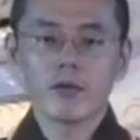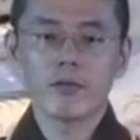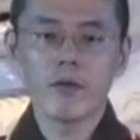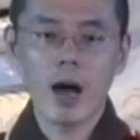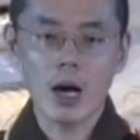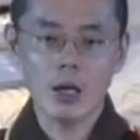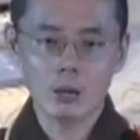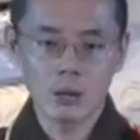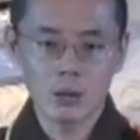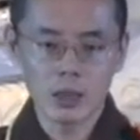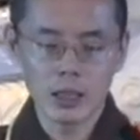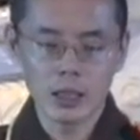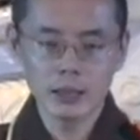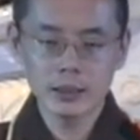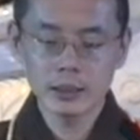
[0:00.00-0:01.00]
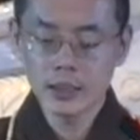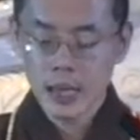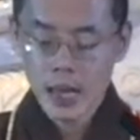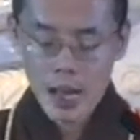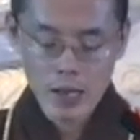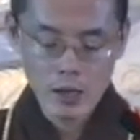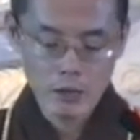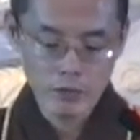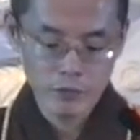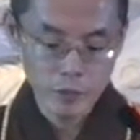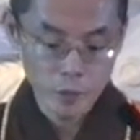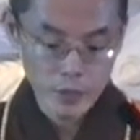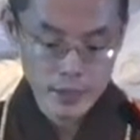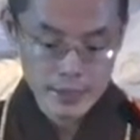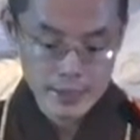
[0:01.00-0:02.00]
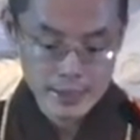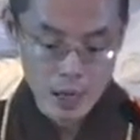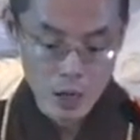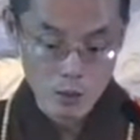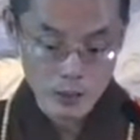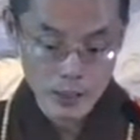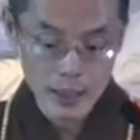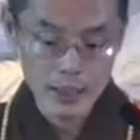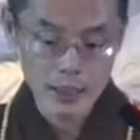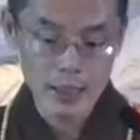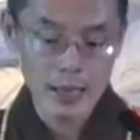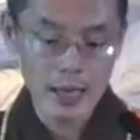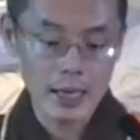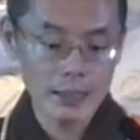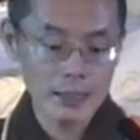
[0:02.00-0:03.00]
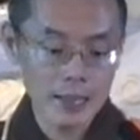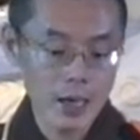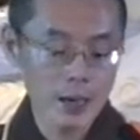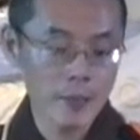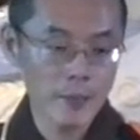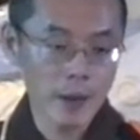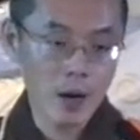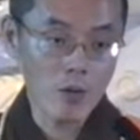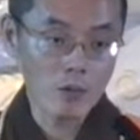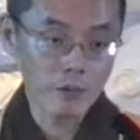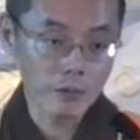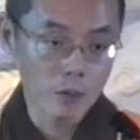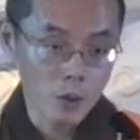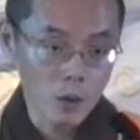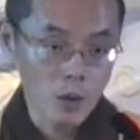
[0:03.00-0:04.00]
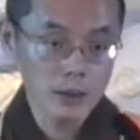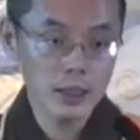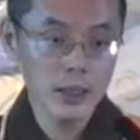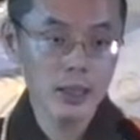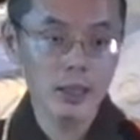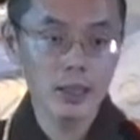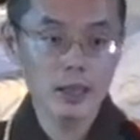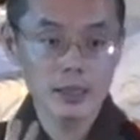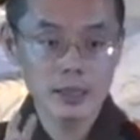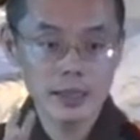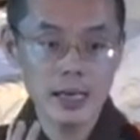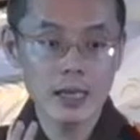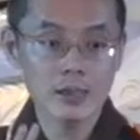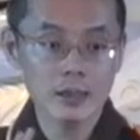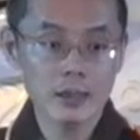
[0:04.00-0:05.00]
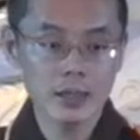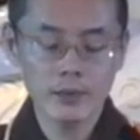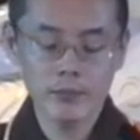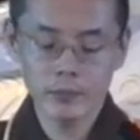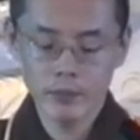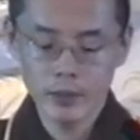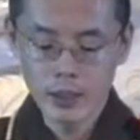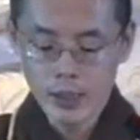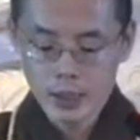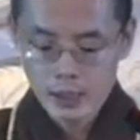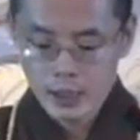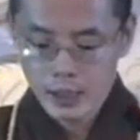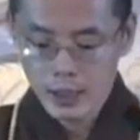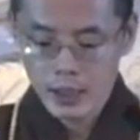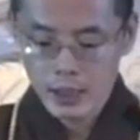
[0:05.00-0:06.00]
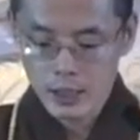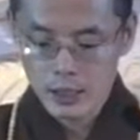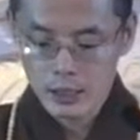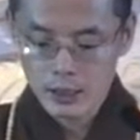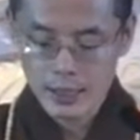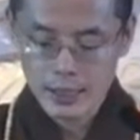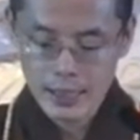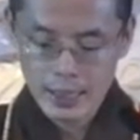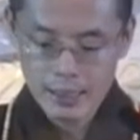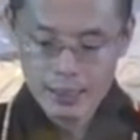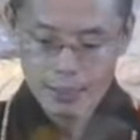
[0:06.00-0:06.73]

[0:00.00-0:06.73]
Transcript: 法轮，还有佛的脚印来代表佛的象征。这个，请看